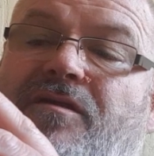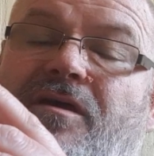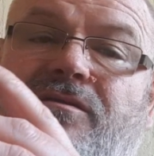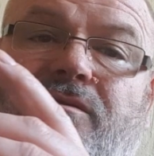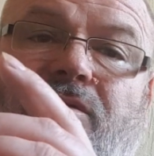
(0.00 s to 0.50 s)

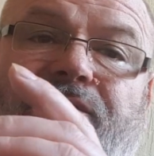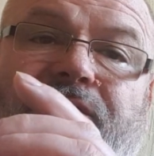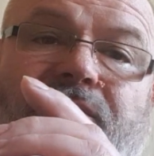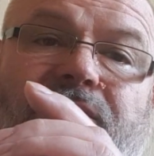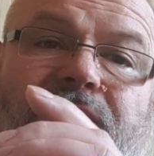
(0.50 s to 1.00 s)
Seite noch
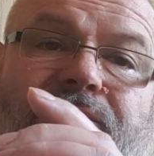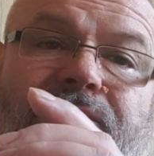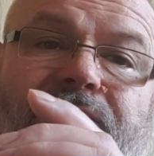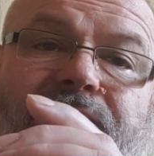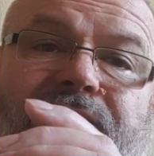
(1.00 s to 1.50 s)

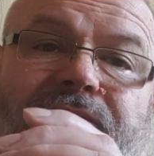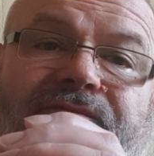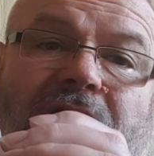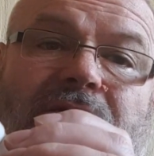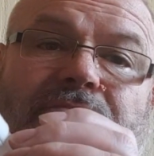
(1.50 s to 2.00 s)

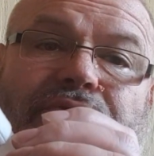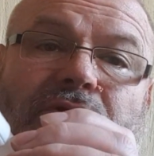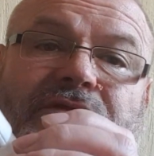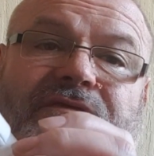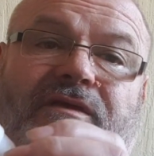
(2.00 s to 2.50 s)

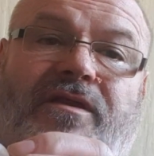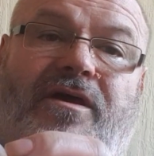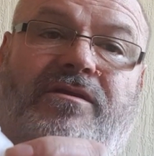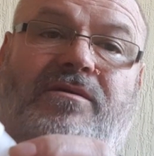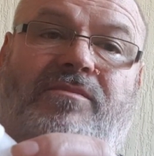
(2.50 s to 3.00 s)
Wangenpolster
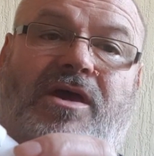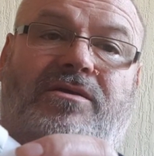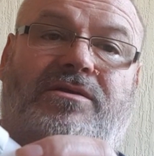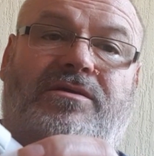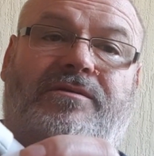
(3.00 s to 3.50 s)
dran
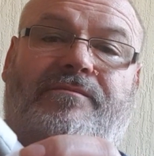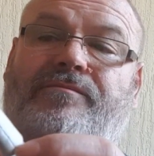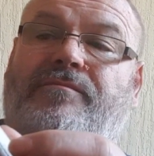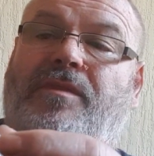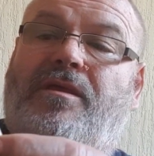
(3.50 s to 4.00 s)
gemacht,
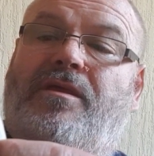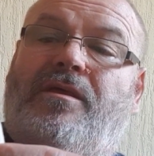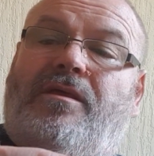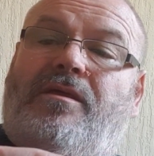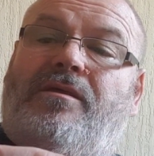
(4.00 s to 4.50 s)

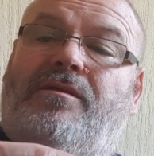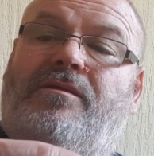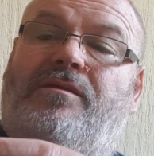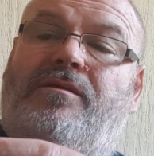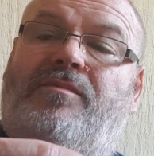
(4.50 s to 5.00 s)

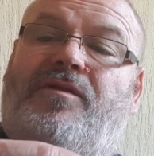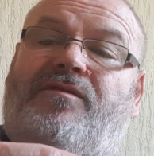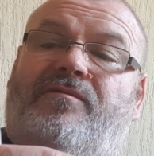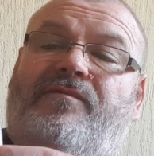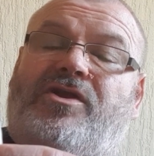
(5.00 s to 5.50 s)
die man
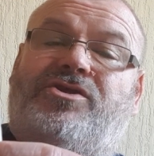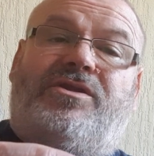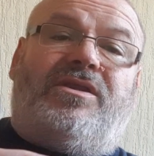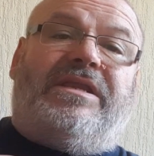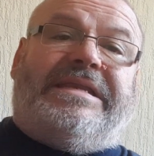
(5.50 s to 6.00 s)
zum
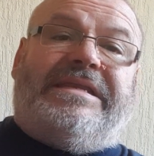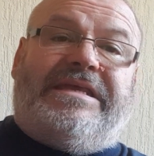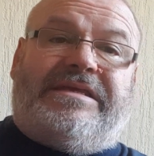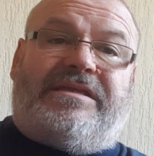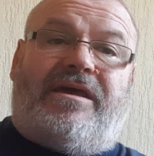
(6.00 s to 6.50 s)
Waschen
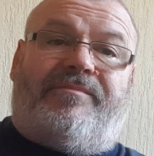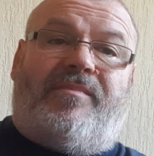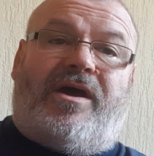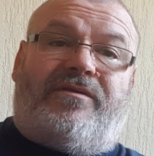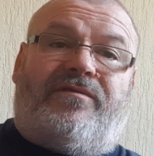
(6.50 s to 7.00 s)
nicht
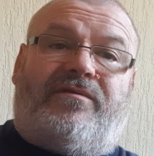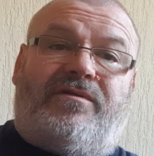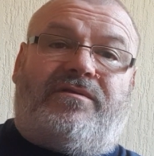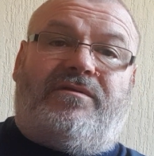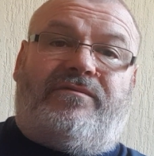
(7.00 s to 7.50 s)
abmachen
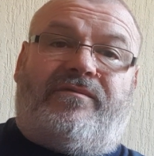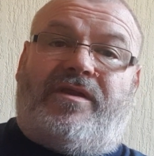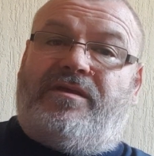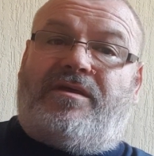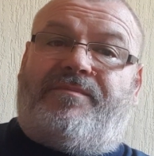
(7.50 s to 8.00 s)
sollte,
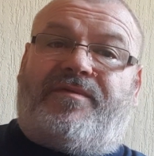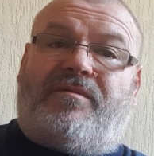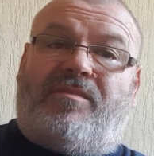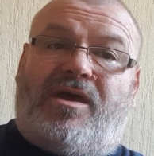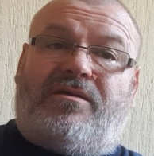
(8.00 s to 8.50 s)
weil ich habe es
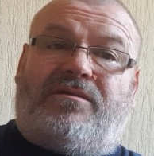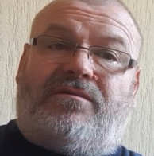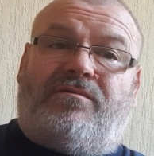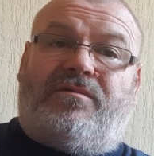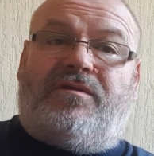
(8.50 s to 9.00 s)

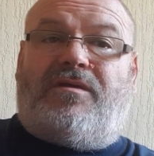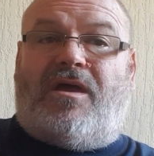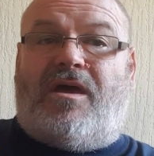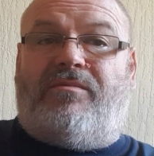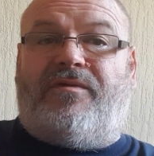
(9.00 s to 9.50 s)
gemacht und ich
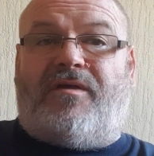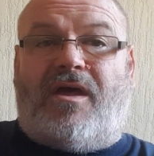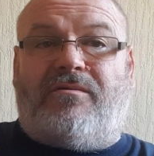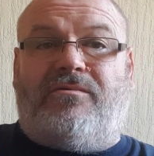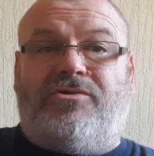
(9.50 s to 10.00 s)
habe
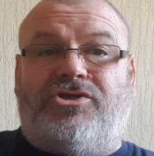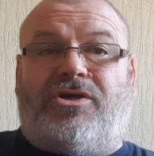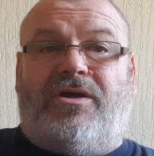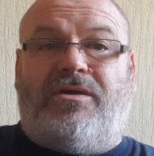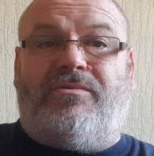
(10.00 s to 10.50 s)
sage und
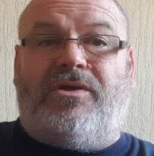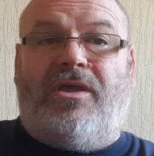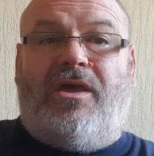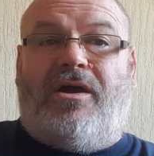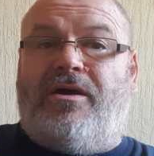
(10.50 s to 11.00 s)
schreibe
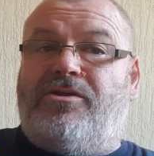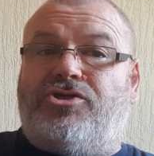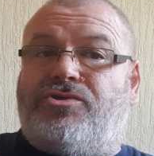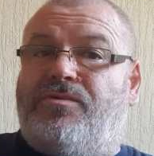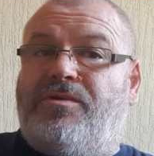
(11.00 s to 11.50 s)
eine
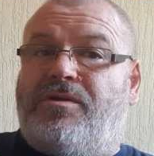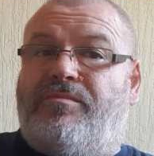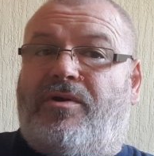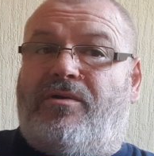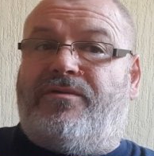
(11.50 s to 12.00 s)
Stunde
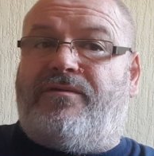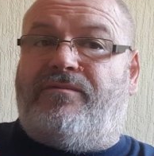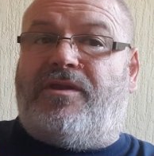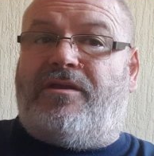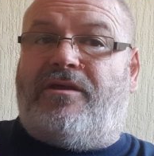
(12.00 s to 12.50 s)
gebraucht, die
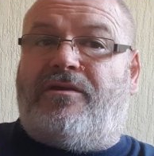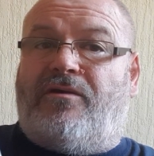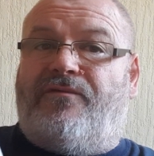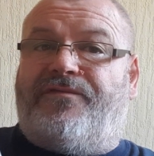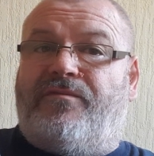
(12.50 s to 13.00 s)
wieder da
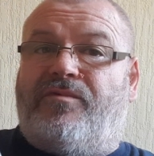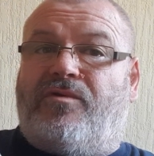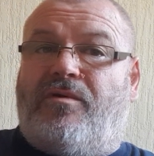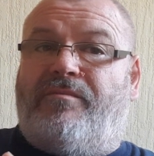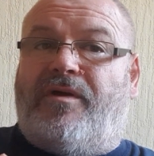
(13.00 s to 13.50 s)
drauf zu
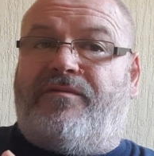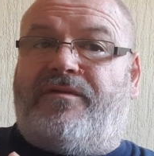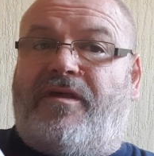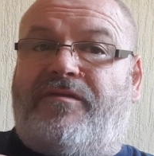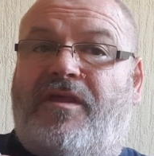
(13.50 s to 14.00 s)
bekommen. Also
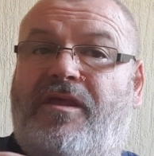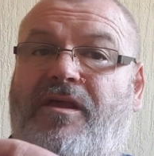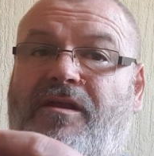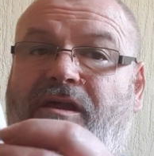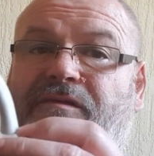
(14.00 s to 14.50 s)
das
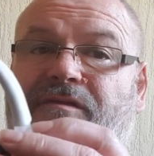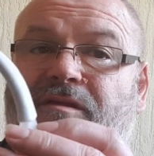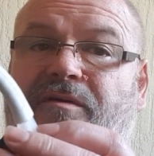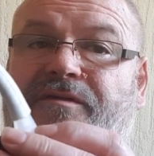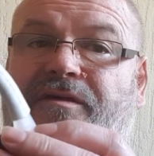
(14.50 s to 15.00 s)
lasst
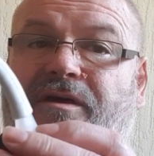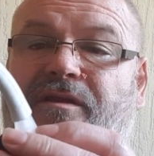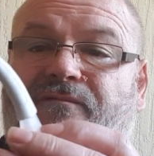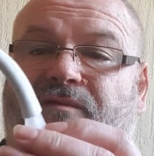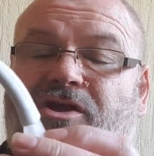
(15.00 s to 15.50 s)
lieber
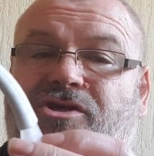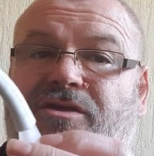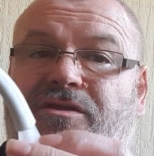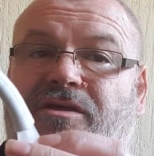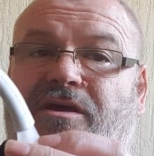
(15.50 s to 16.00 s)
sein, wascht
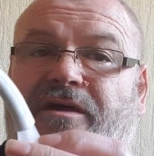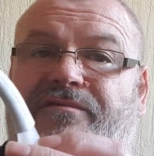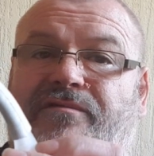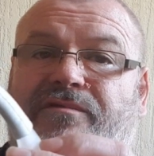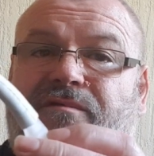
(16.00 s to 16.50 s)
die Dinger
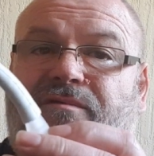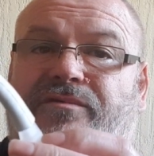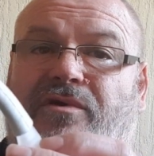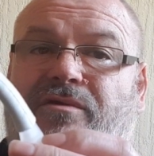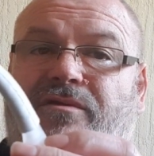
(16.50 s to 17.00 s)
so,
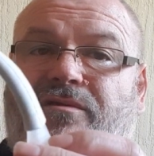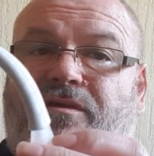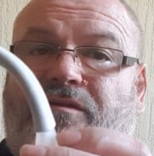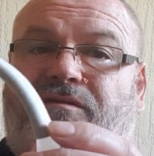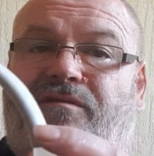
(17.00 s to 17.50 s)
trocknet
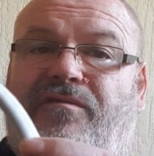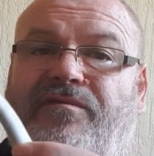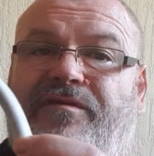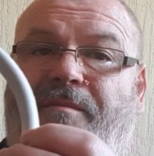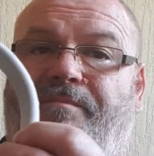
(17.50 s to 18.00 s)
das
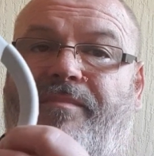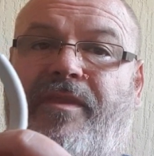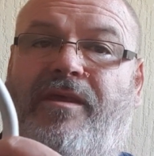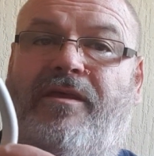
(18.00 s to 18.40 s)
zusammen.